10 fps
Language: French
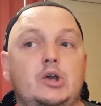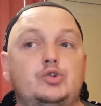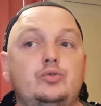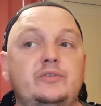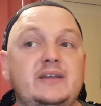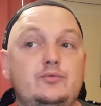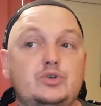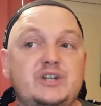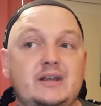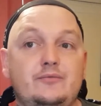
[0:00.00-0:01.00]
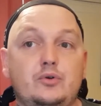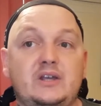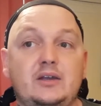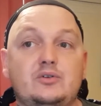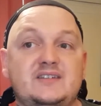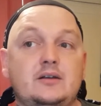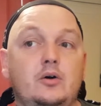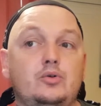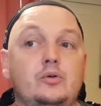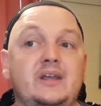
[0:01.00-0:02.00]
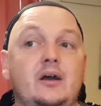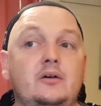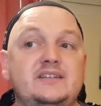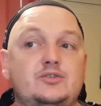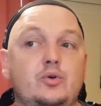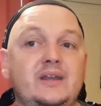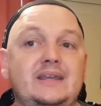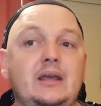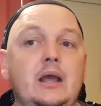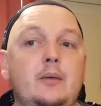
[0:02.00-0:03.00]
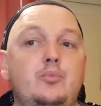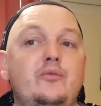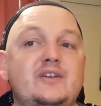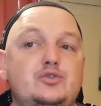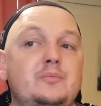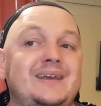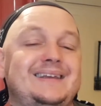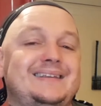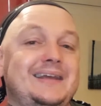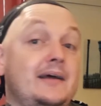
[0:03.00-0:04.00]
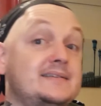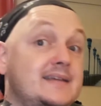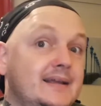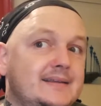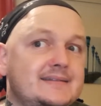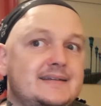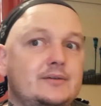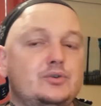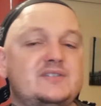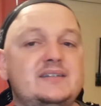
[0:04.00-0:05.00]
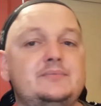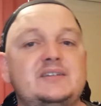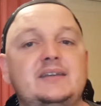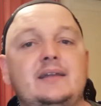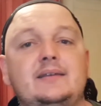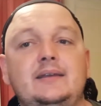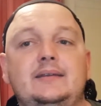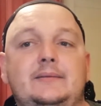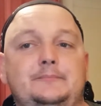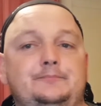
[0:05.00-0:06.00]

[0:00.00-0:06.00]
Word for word: Souvenez-vous que j'ai évoqué que ces grands conquérants historiques pouvait se mériter un certain diagnostic psychiatrique.